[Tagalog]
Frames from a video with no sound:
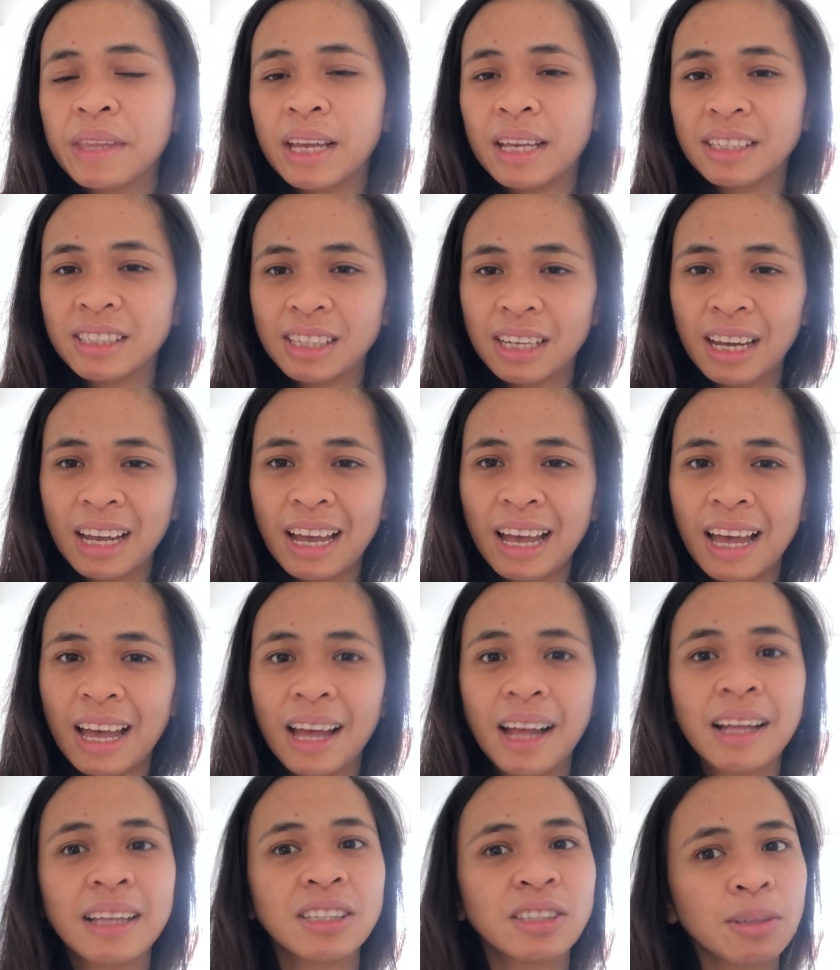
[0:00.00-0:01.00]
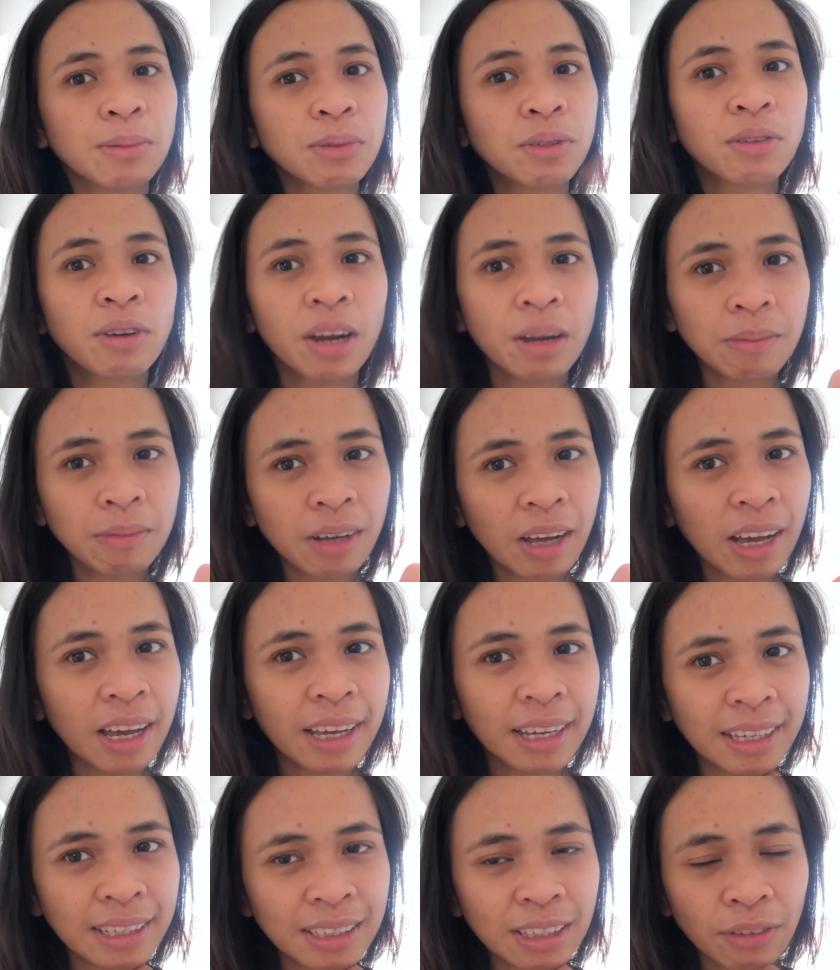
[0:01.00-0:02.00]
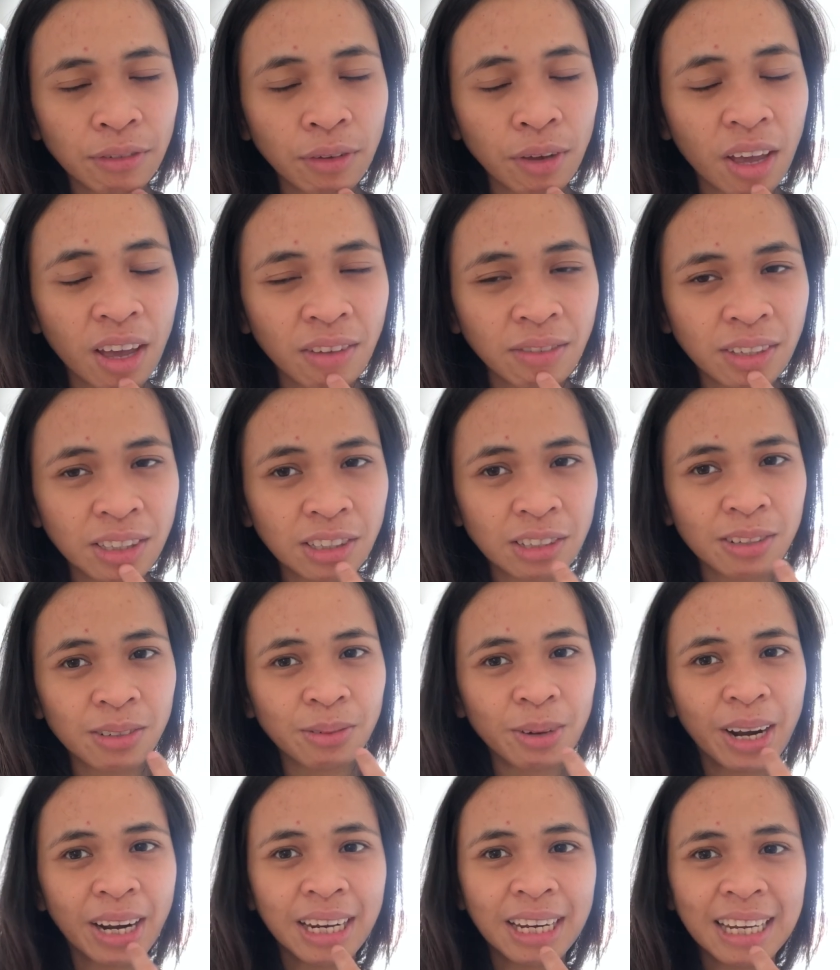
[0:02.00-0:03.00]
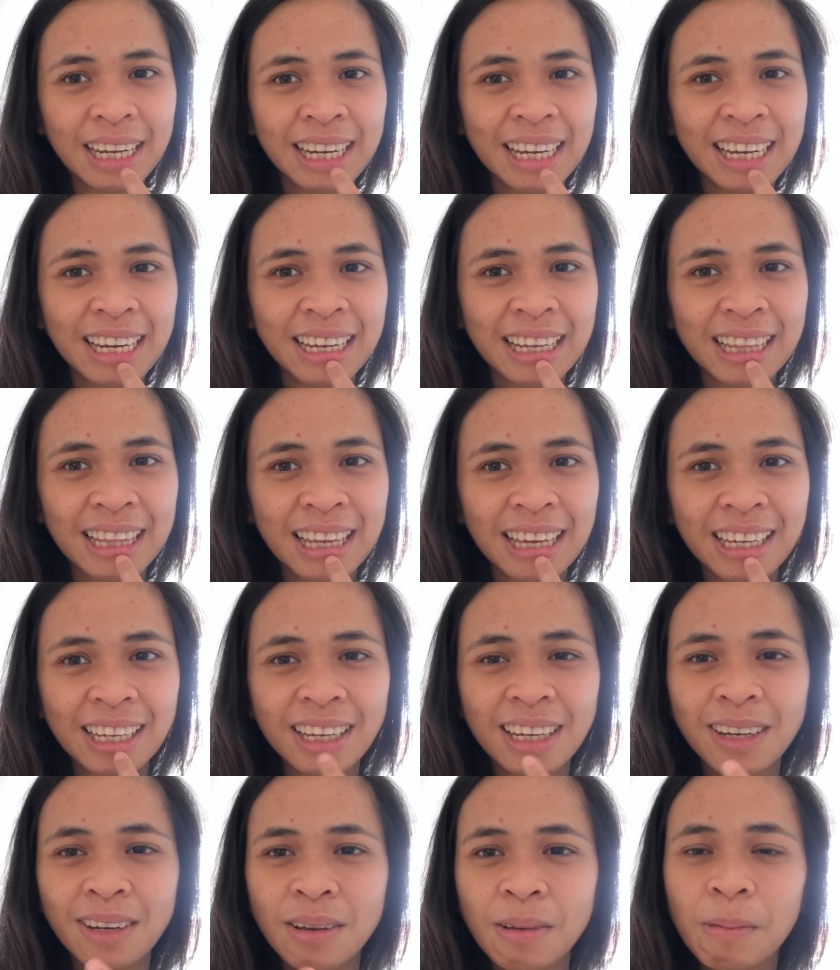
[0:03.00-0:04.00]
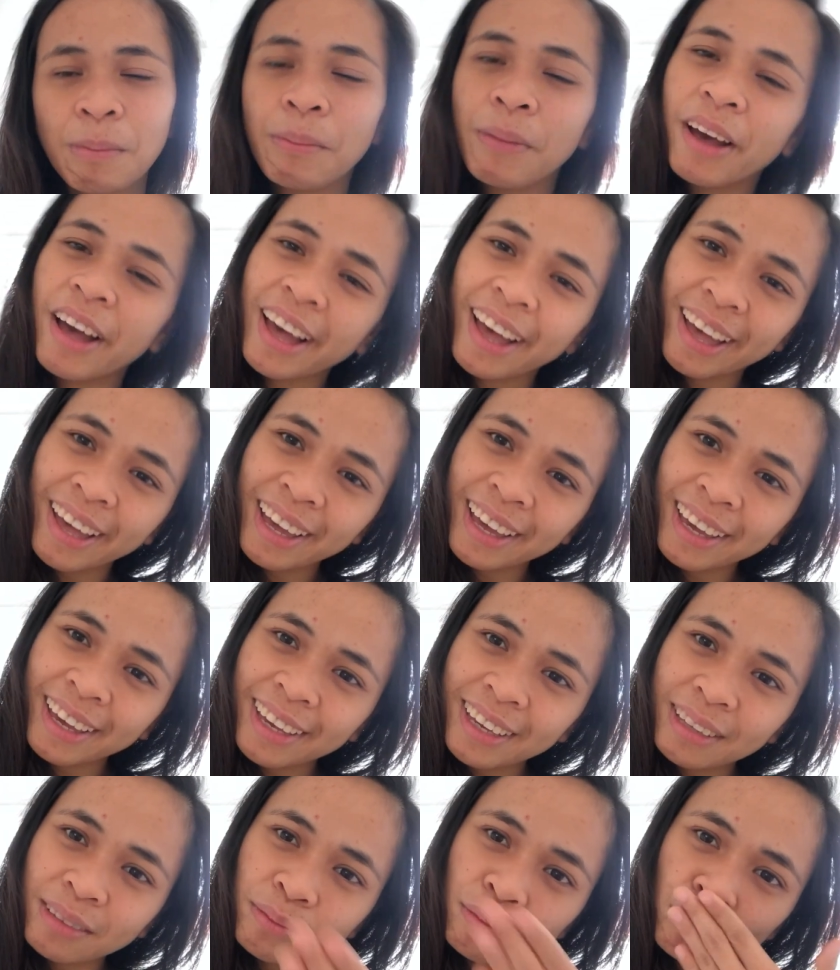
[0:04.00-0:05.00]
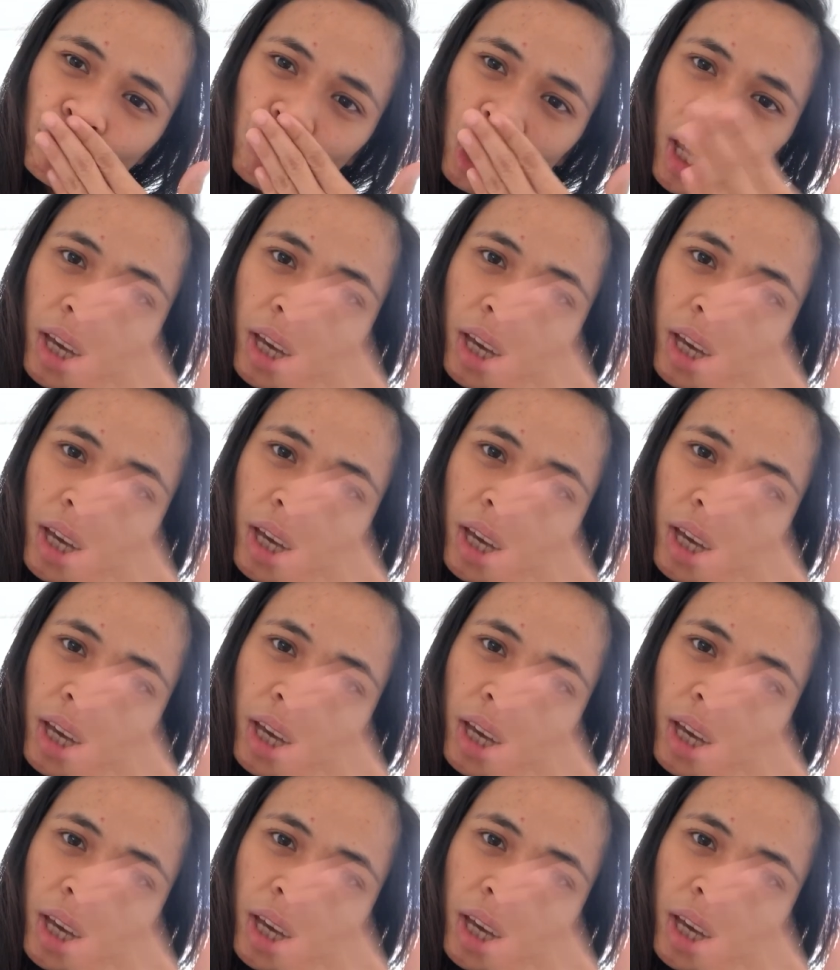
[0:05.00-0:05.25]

at saka subscribe guys if you haven't already thank you bye